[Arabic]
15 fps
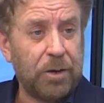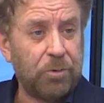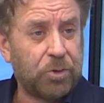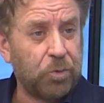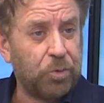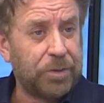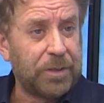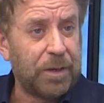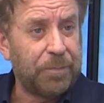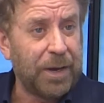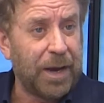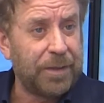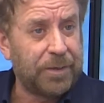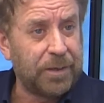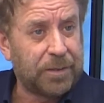او زودنا
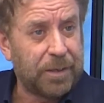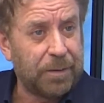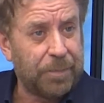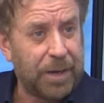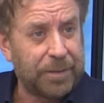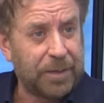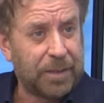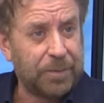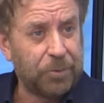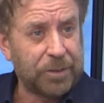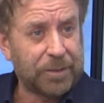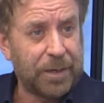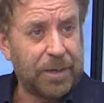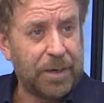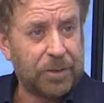بعديد بعديد
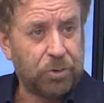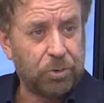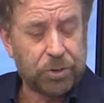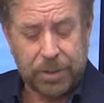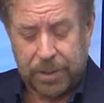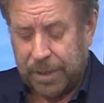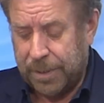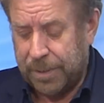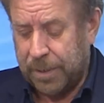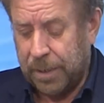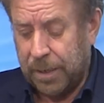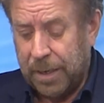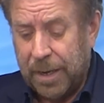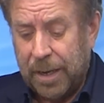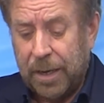المعطيات يشكر
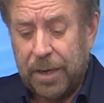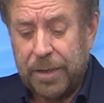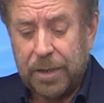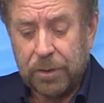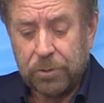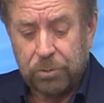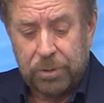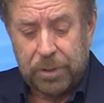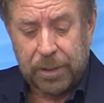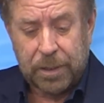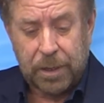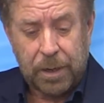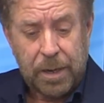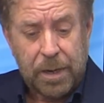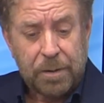عليها انا اقول
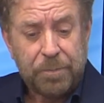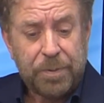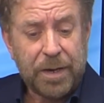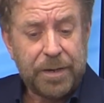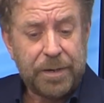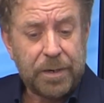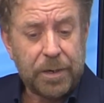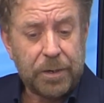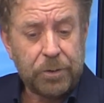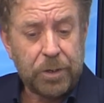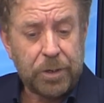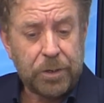لك بان